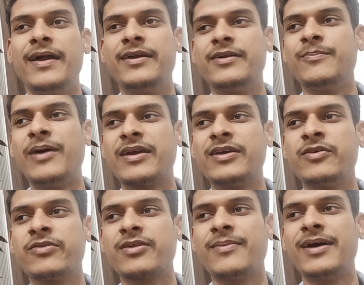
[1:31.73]
एंड
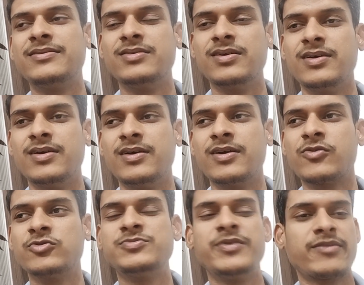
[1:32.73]
बाकी उसके बाद
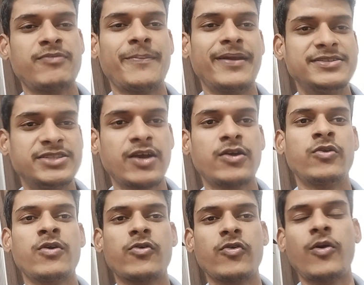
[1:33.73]
आ, कुछ भी इसमें पहले
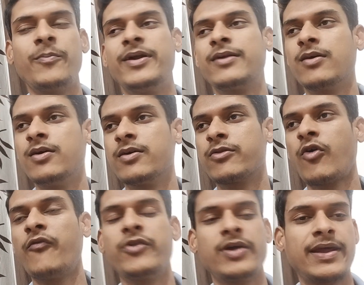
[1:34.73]
चेक करूँगा कोई अपडेट
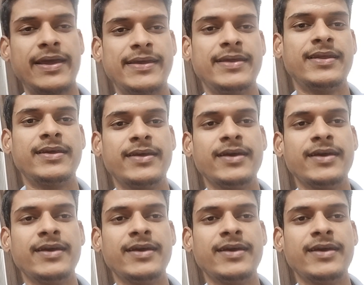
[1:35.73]
सॉफ्टवेयर है कि